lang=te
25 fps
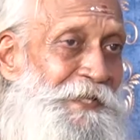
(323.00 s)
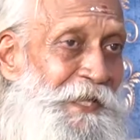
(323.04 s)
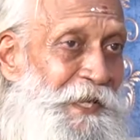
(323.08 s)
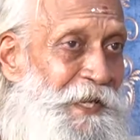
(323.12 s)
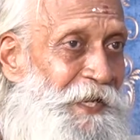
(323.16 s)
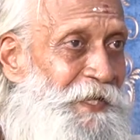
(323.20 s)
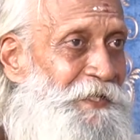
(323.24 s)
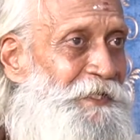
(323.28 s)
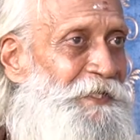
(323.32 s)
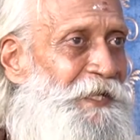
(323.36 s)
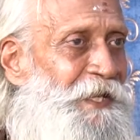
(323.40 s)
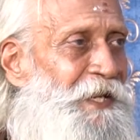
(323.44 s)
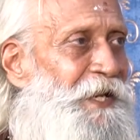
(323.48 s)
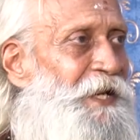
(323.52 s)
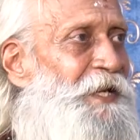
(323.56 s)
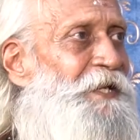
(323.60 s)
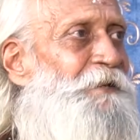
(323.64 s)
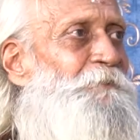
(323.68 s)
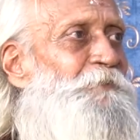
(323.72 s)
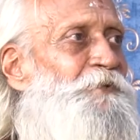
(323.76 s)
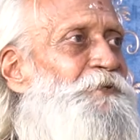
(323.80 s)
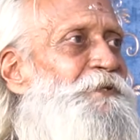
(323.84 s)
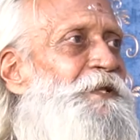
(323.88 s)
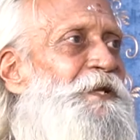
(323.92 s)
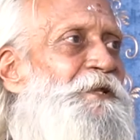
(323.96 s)
ఎలాంటి
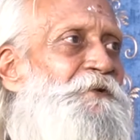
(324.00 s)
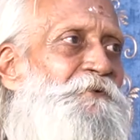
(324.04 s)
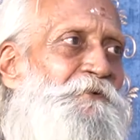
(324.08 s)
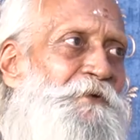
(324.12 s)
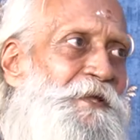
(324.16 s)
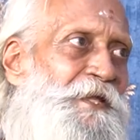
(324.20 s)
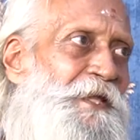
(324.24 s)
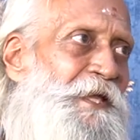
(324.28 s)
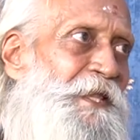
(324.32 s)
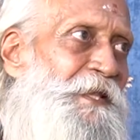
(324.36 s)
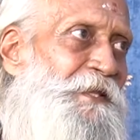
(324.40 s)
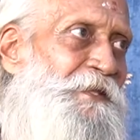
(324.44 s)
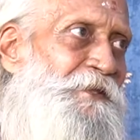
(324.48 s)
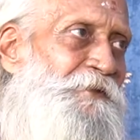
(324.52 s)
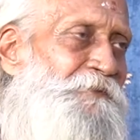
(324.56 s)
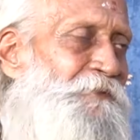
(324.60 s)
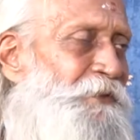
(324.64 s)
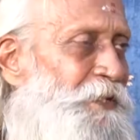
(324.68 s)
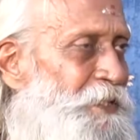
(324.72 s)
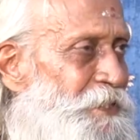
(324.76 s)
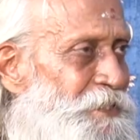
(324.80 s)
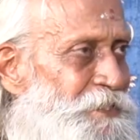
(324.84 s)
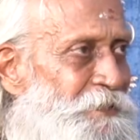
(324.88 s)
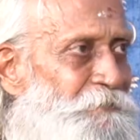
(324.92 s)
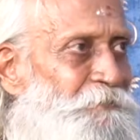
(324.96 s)
ఎలాంటి ముందడుగు వేయాలి
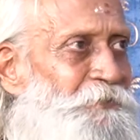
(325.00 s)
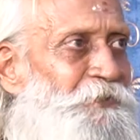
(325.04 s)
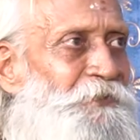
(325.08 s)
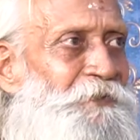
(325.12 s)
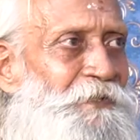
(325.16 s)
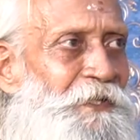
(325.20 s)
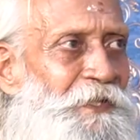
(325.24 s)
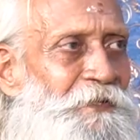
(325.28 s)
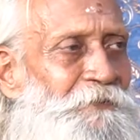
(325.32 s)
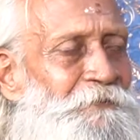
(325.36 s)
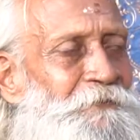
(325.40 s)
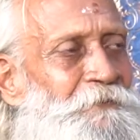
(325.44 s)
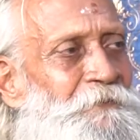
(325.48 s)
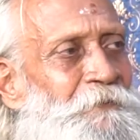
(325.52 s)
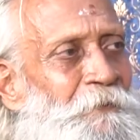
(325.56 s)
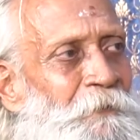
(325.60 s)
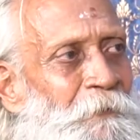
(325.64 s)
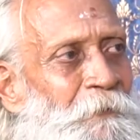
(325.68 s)
ఇవన్నీ చెప్తుంటాను